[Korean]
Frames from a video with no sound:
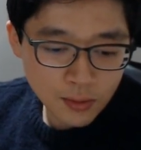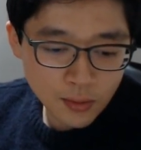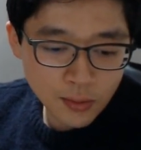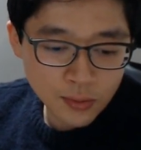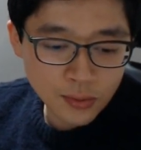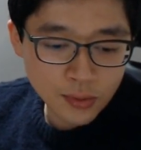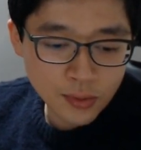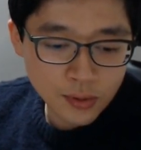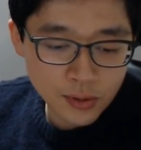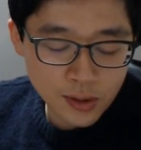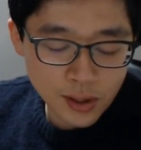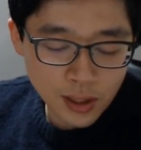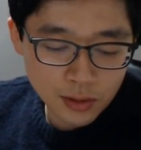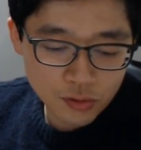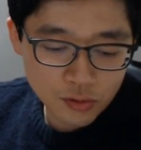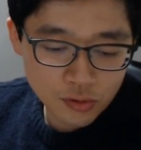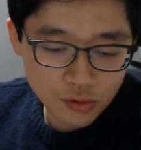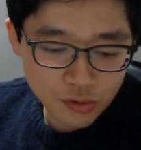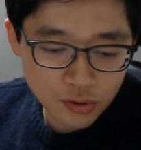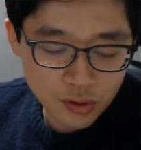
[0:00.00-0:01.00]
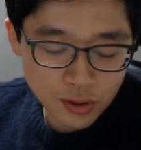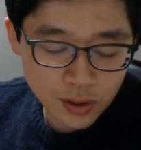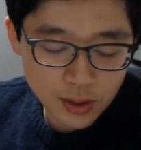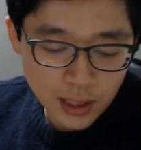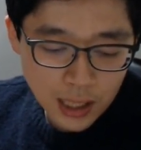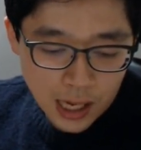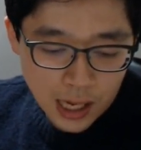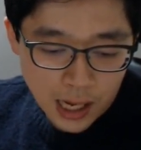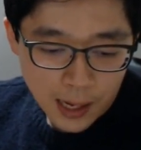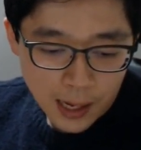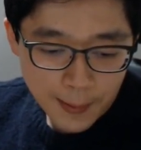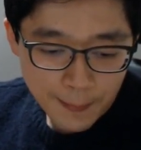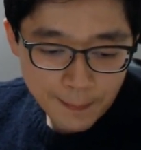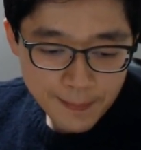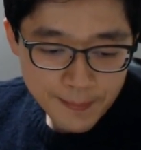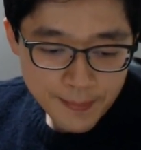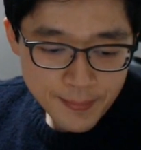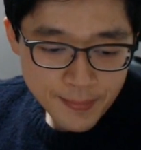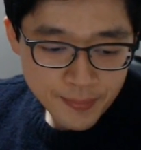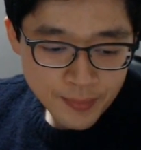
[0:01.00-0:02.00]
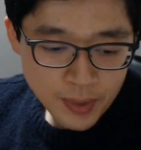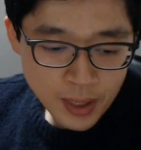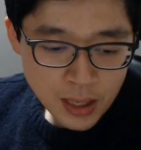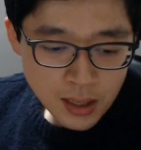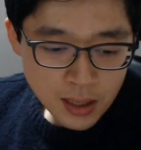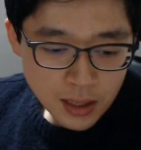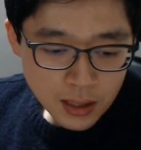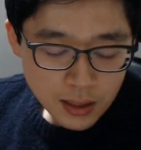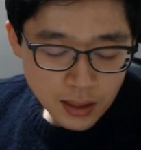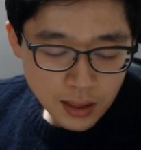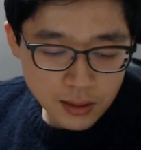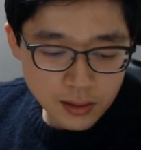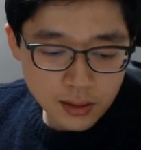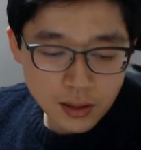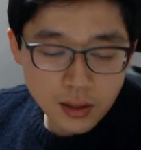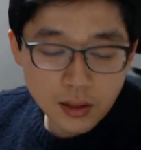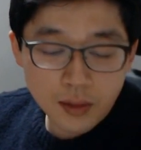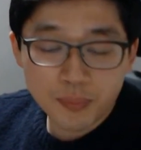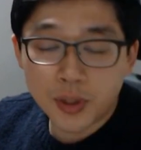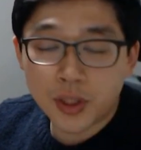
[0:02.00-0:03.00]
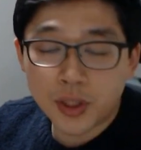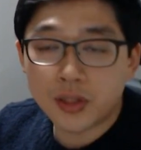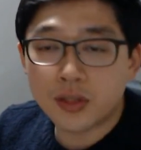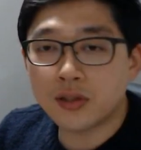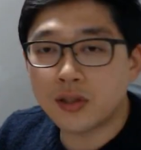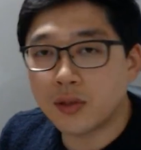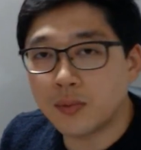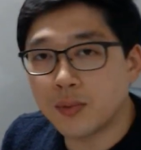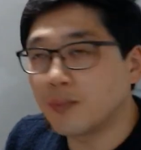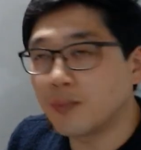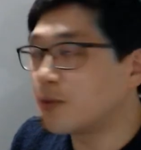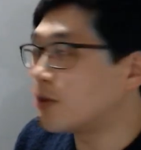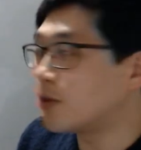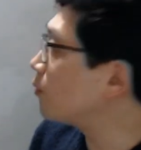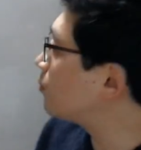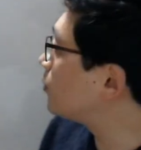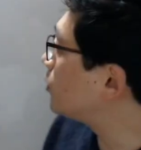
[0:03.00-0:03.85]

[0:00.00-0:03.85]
온도를 낮출 수 있다. 해서 비등점이 뭐예요?